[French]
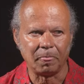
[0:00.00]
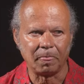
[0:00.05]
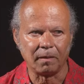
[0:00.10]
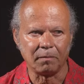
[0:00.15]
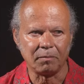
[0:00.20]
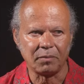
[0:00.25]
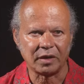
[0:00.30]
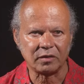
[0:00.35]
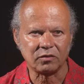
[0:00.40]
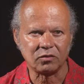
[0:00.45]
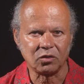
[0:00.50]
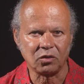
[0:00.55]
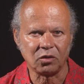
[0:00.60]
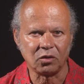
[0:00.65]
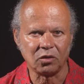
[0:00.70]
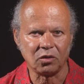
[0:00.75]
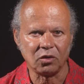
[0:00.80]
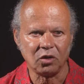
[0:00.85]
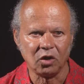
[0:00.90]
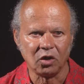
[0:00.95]
parce
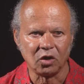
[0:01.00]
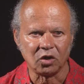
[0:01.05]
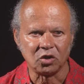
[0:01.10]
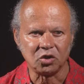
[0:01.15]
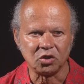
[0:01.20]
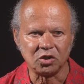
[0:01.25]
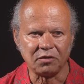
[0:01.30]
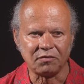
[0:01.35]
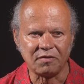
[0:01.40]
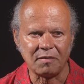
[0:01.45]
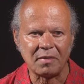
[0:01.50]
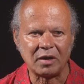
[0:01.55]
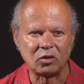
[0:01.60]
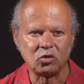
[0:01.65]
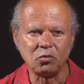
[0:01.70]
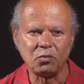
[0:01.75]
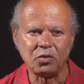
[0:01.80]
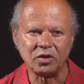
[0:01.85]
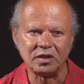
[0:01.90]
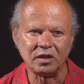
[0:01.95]
que j'ai fait ma
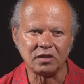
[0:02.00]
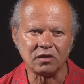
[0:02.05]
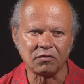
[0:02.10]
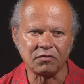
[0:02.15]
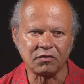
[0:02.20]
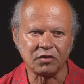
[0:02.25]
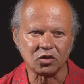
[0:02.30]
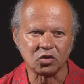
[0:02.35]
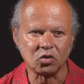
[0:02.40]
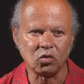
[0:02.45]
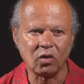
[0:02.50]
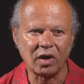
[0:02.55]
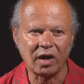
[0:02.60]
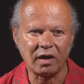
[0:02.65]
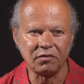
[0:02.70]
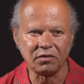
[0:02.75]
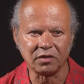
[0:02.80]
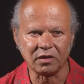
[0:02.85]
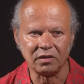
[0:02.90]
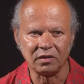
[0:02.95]
toute petite enfance au
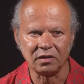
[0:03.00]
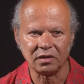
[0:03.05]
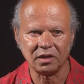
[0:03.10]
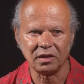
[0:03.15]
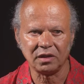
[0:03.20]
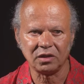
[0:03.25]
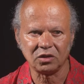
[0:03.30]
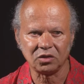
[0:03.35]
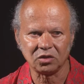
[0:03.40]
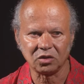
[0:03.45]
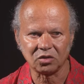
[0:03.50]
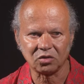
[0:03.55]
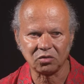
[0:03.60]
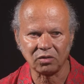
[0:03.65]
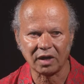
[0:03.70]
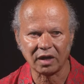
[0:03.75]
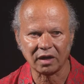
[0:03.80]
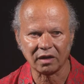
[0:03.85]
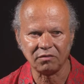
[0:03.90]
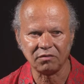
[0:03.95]
Havre et je suis
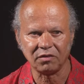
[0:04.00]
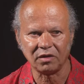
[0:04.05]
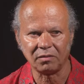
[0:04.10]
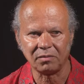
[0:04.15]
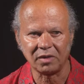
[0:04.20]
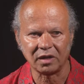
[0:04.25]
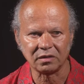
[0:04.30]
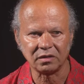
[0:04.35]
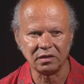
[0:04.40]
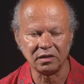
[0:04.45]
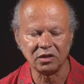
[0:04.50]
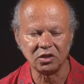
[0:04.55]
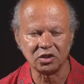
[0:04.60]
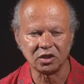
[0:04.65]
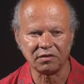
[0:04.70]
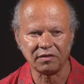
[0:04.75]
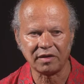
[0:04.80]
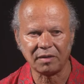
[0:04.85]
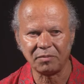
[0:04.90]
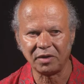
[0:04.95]
arrivé en Martinique,
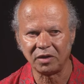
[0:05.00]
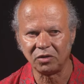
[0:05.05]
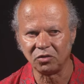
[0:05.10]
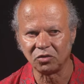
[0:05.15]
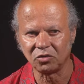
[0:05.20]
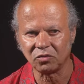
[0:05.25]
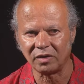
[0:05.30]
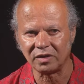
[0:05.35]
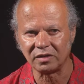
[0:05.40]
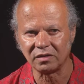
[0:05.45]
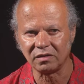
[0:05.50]
j'avais à peine 2-3